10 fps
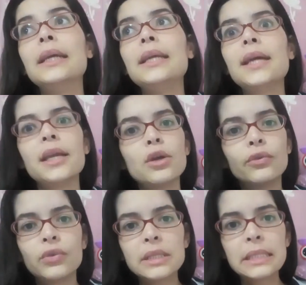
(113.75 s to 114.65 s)
E aí eu
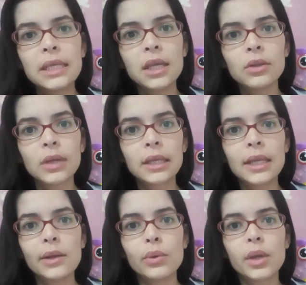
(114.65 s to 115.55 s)
fui seguindo
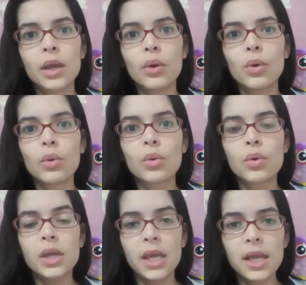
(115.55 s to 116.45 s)
aquilo que eu
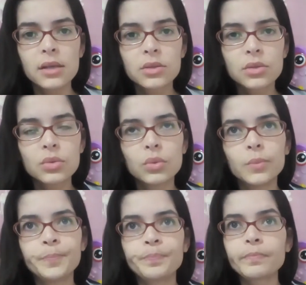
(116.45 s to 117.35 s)

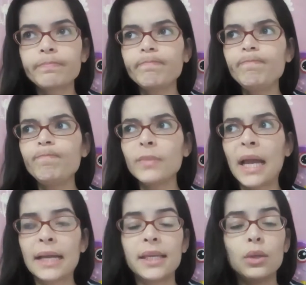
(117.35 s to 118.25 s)
conheço,
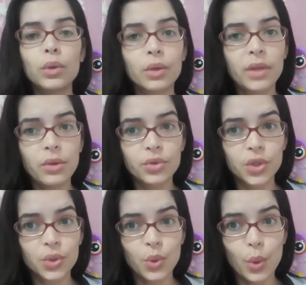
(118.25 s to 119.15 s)
aquilo que eu tenho
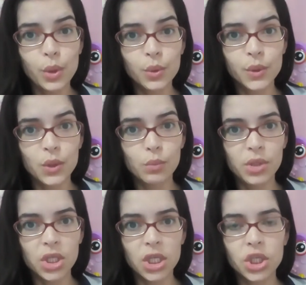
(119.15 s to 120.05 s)
de sonhos e
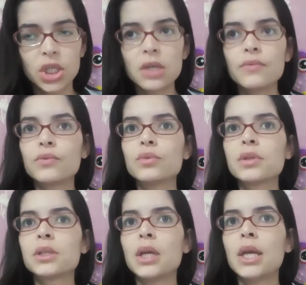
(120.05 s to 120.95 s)

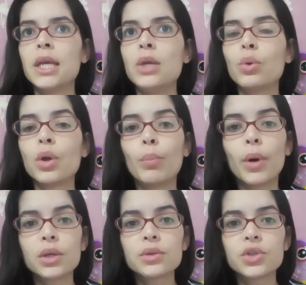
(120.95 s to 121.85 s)
objetivos, e o que eu
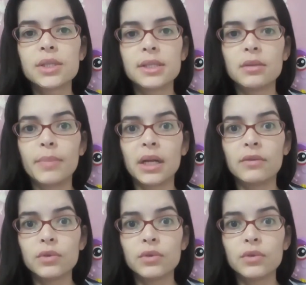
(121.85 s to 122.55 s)
posso dizer para